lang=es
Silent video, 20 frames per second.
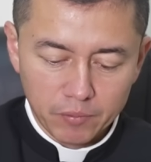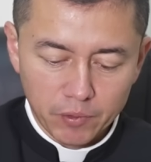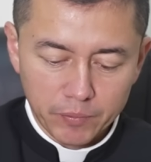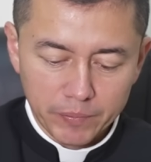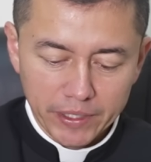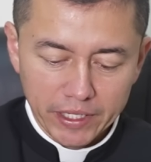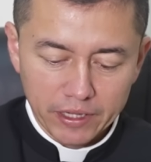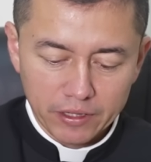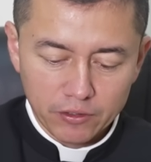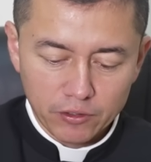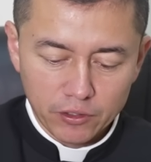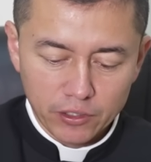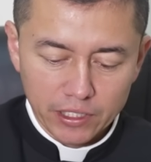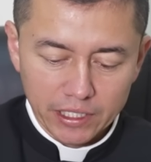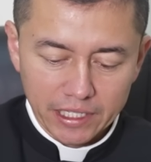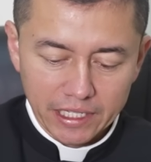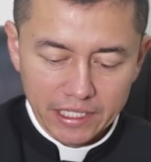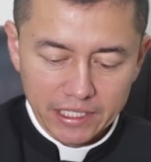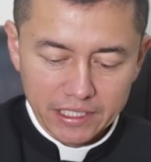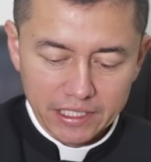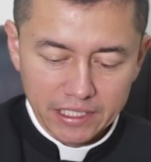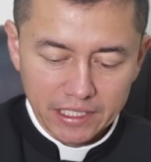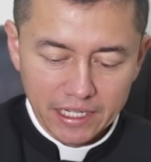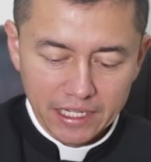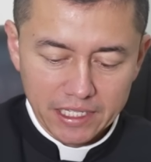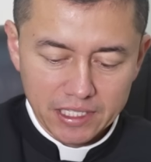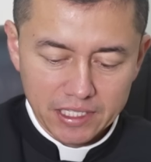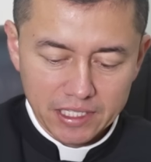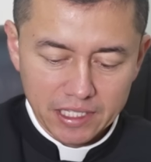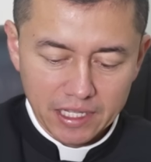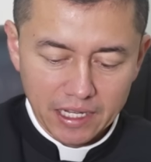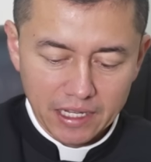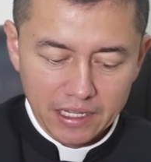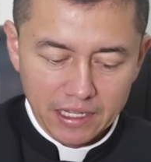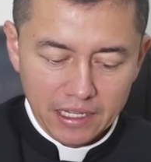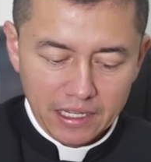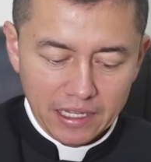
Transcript: momento de la desgracia,